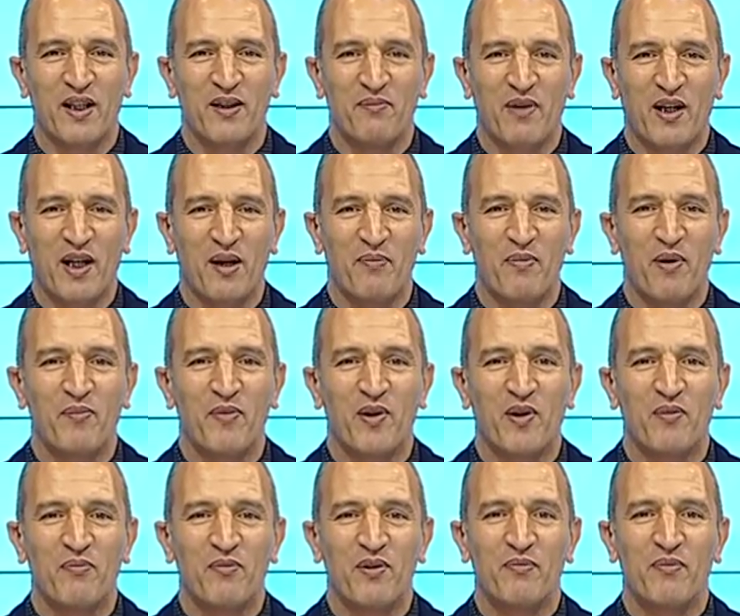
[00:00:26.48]
مرحبا
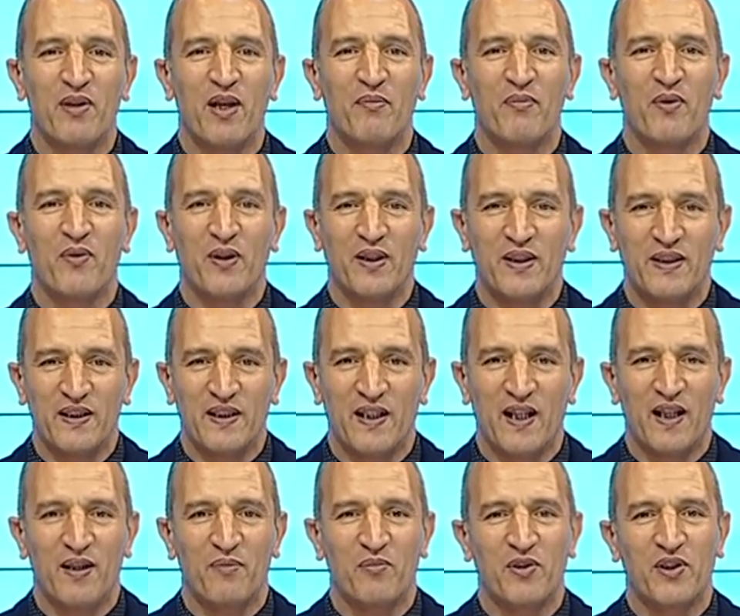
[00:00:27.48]
بكم ضمن
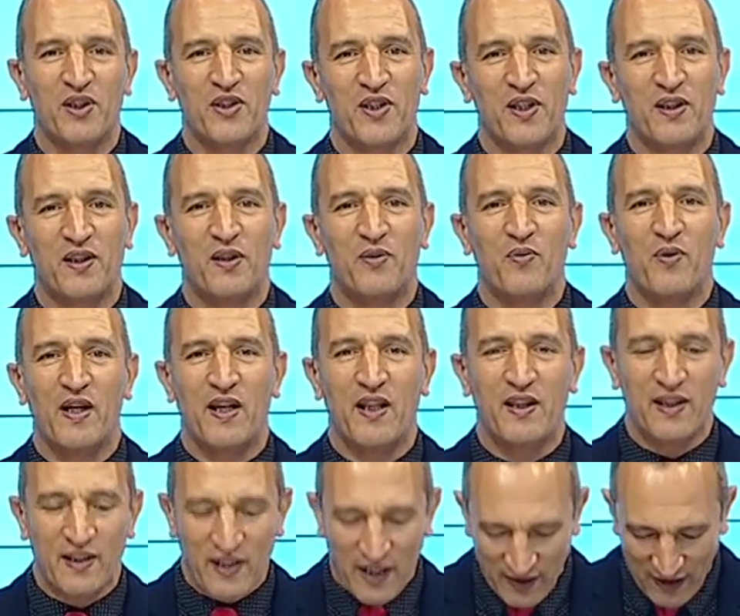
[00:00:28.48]
موعدنا المتجدد
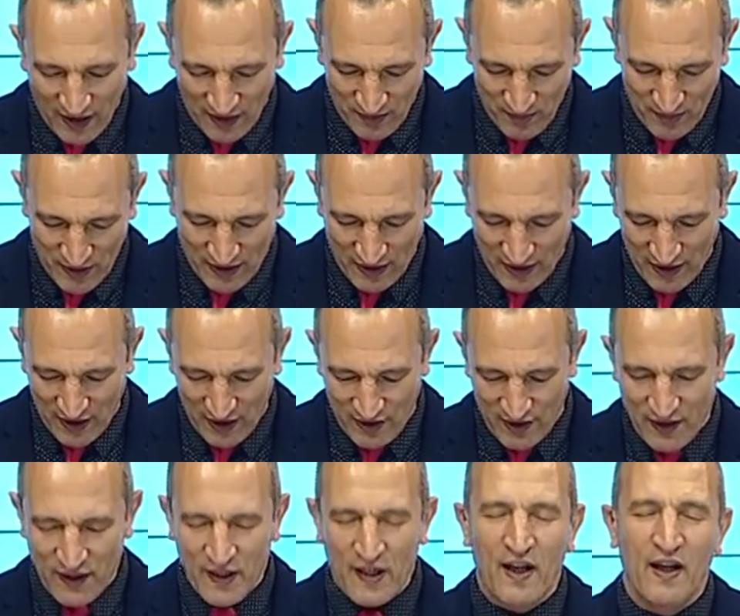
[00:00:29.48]
والذي نلتقي من خلاله
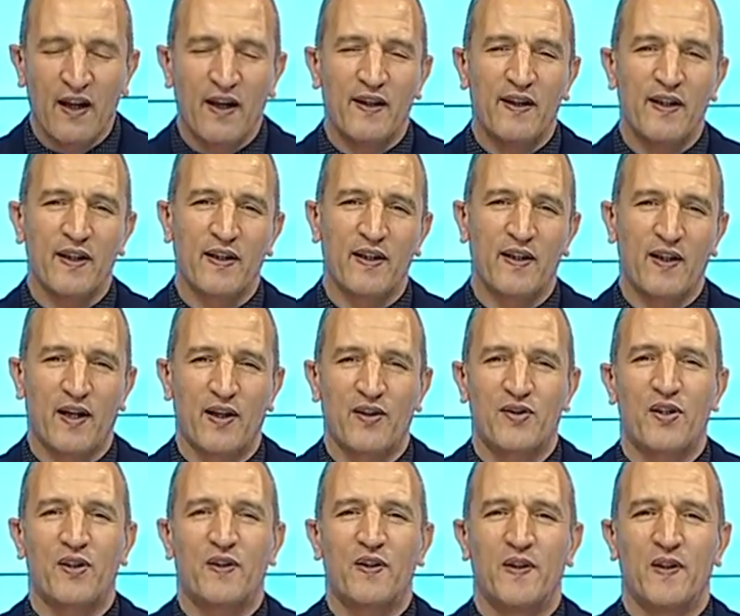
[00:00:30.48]
لقراءة
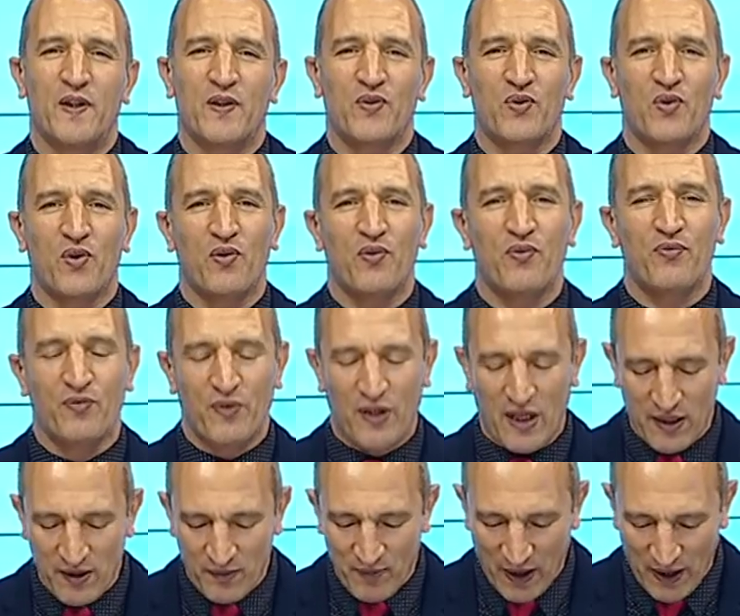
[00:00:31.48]
جديد الصحف
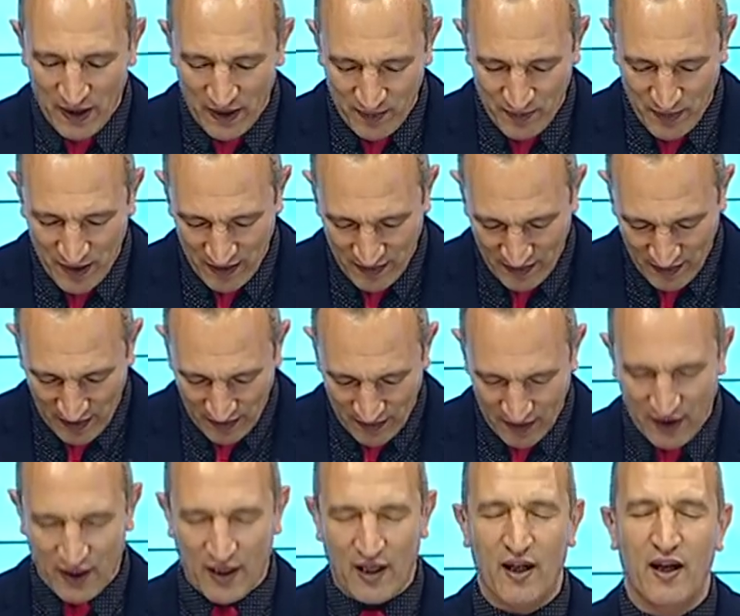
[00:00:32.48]
المغاربية
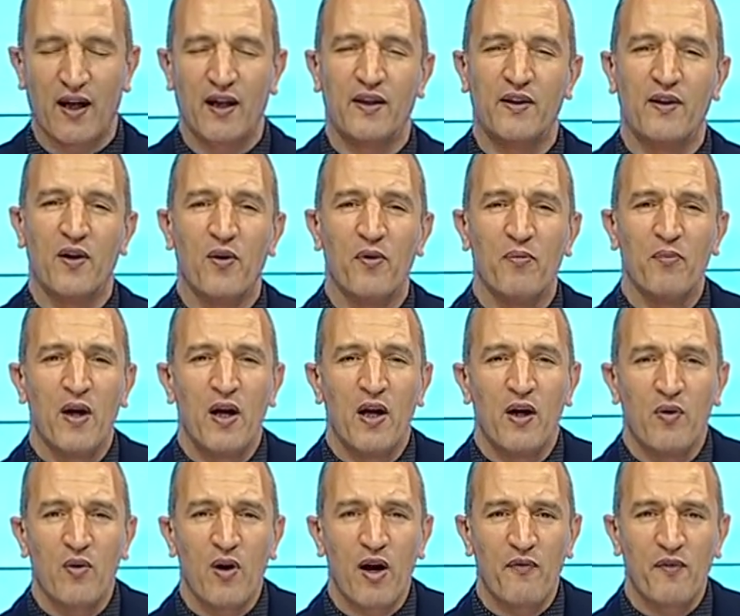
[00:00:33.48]
الصادرة اليوم
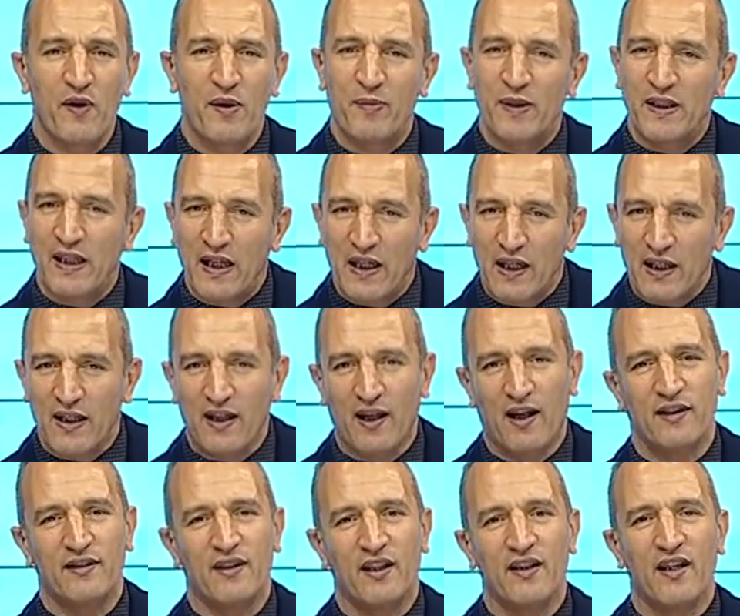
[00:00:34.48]
وفي البداية
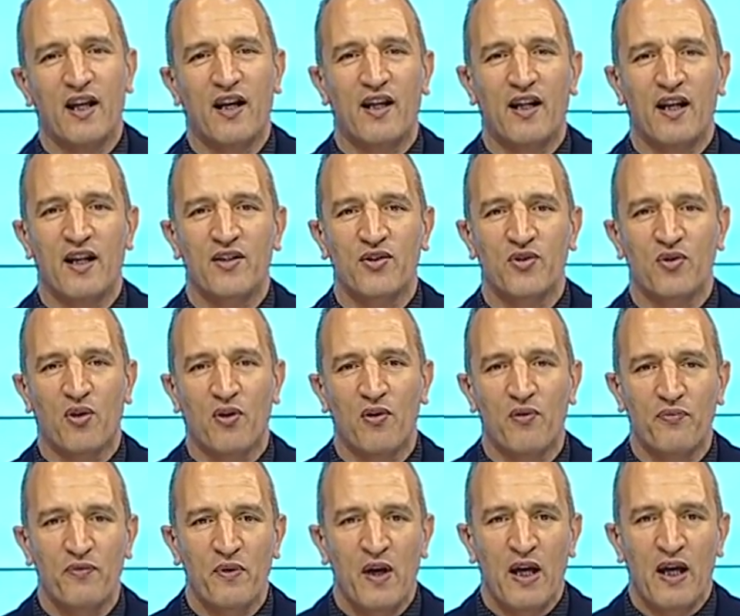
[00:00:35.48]
كالعادة نقرأ الصحف
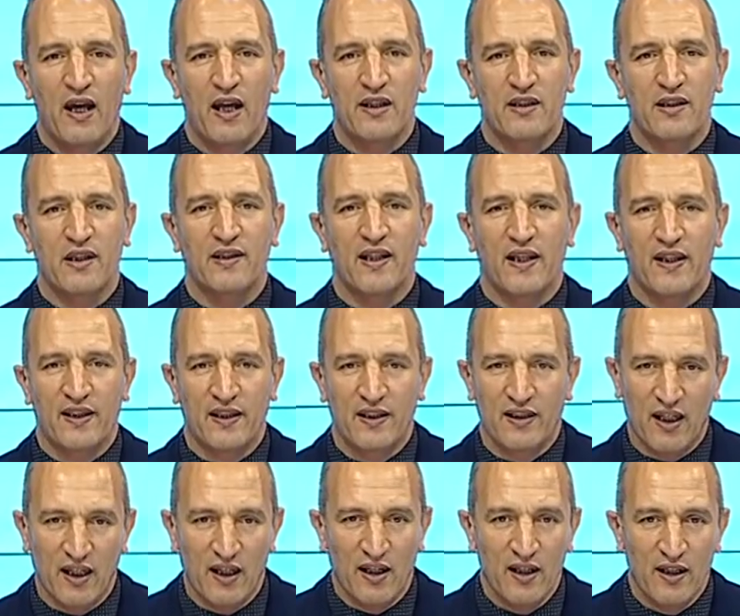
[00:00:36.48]

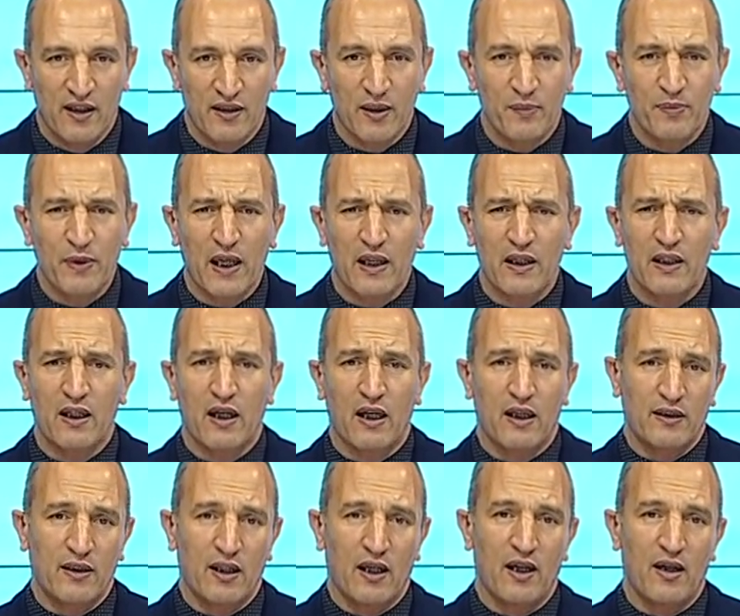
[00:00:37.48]
الجزائرية نبدأ
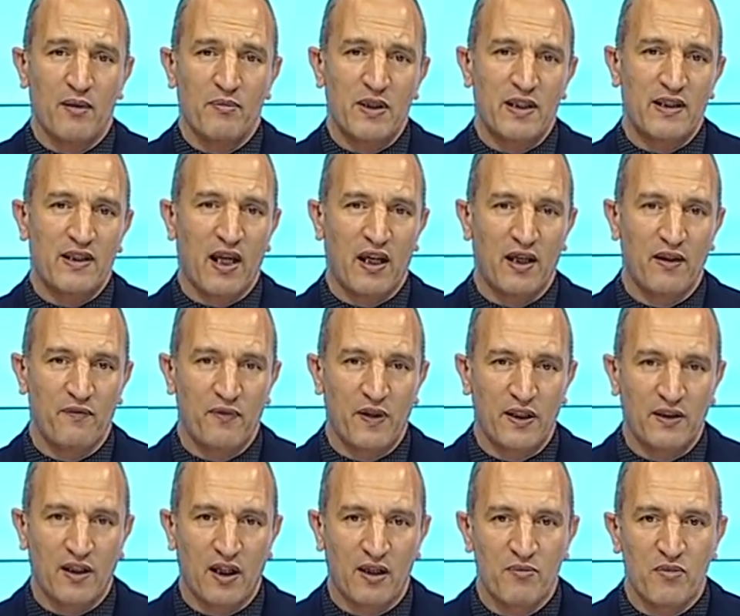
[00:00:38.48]
قراءتها من صحيفة
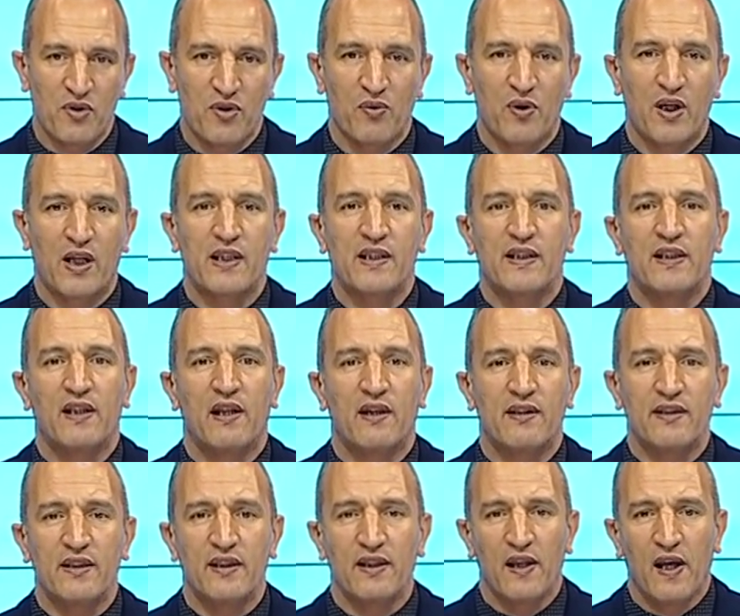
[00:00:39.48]
المشوار
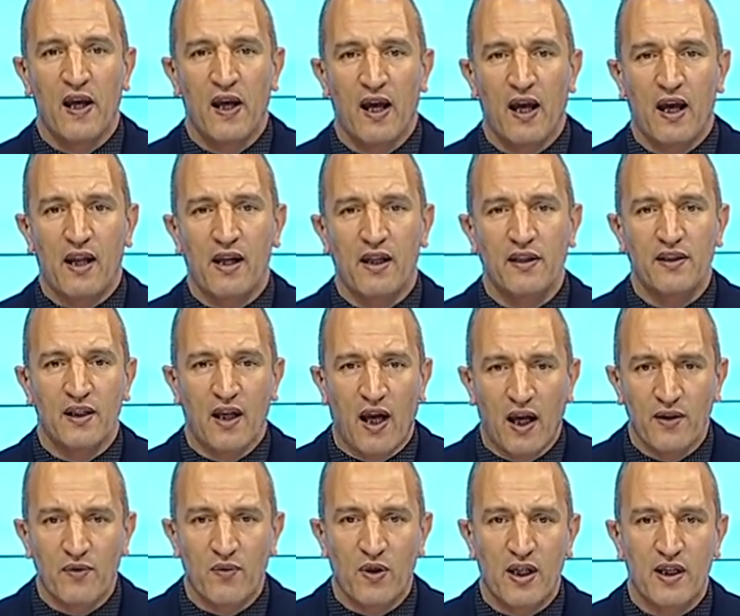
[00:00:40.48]
السياسي التي
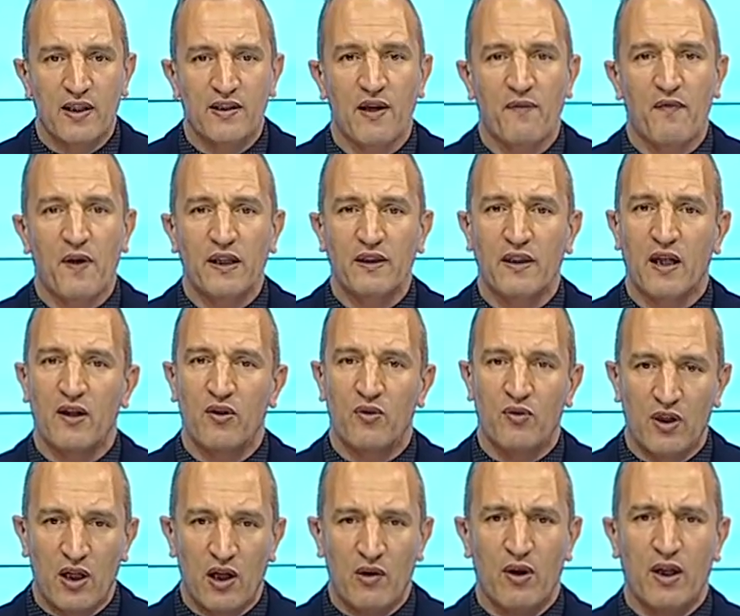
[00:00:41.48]
عنونت صفحتها
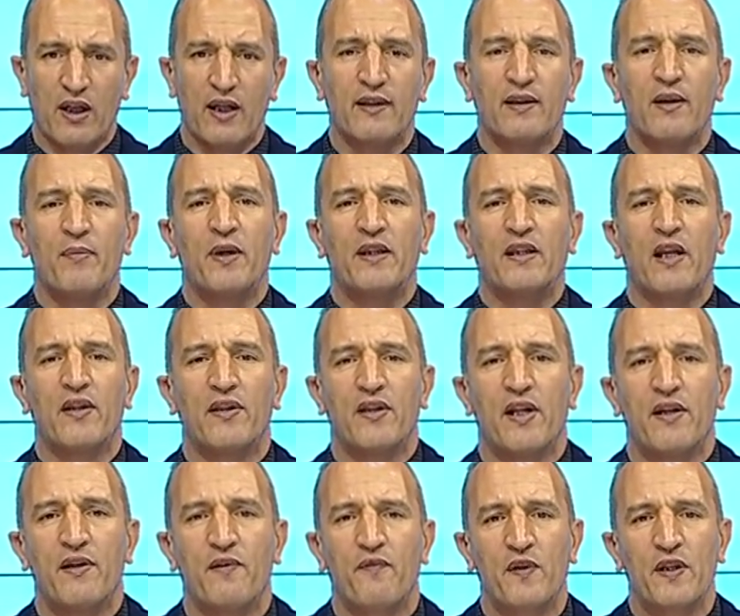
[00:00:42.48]
الأولى وكتبت
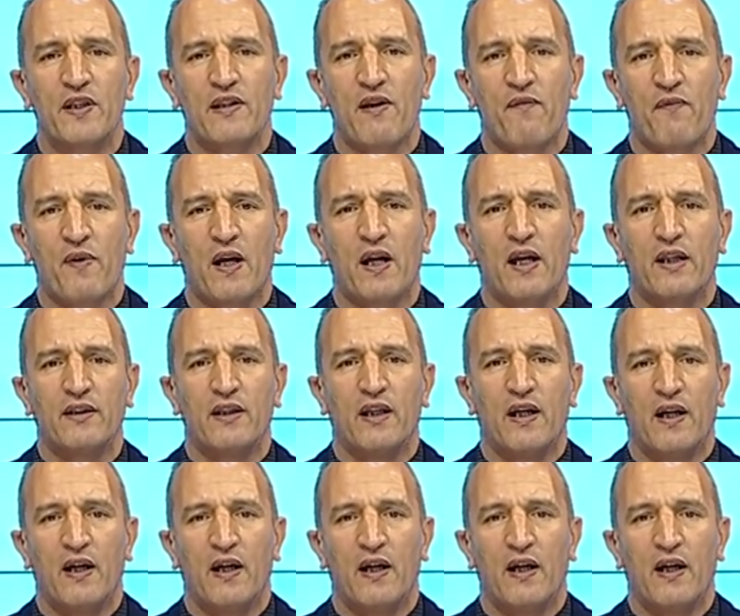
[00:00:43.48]
أيضا في صفحاتها